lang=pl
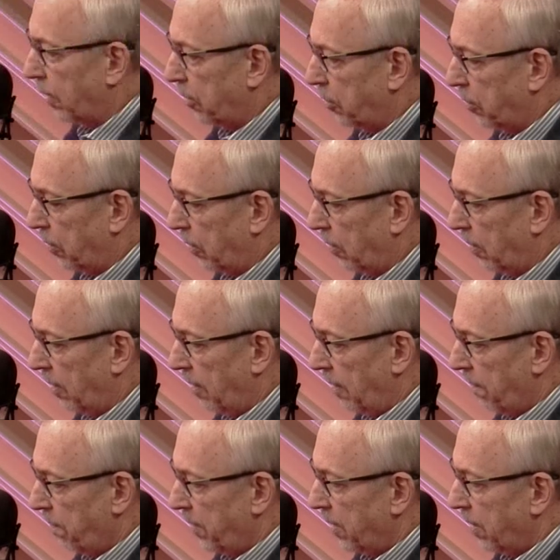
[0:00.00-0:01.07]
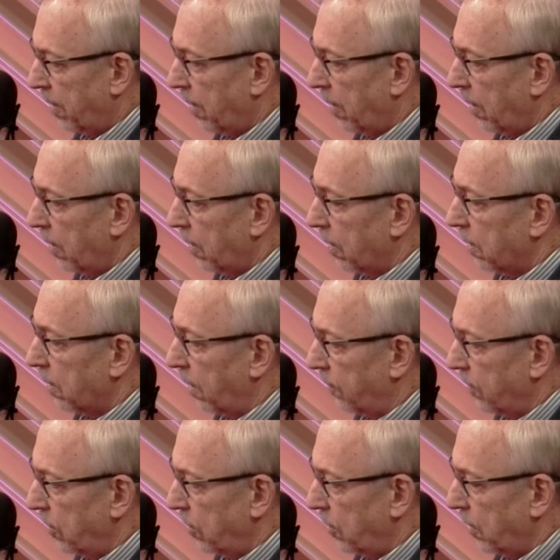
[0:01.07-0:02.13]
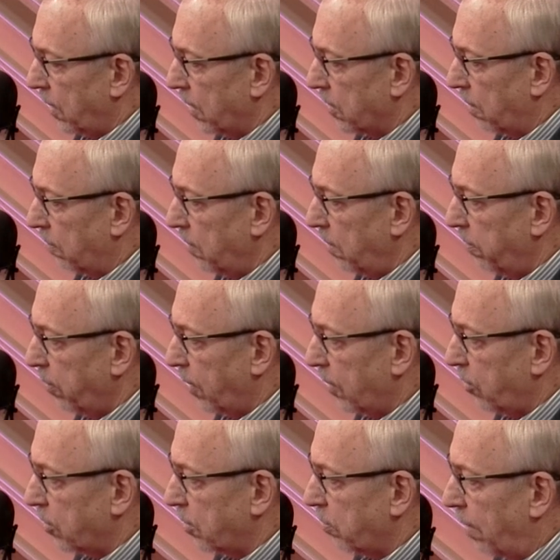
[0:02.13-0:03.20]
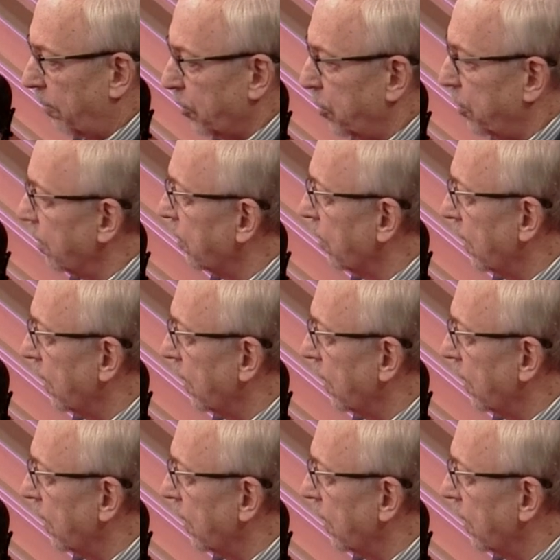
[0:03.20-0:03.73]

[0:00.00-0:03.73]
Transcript: to... Nawet dziennikarzami. Nawet dziennikarzami. Nie była to słabość tylko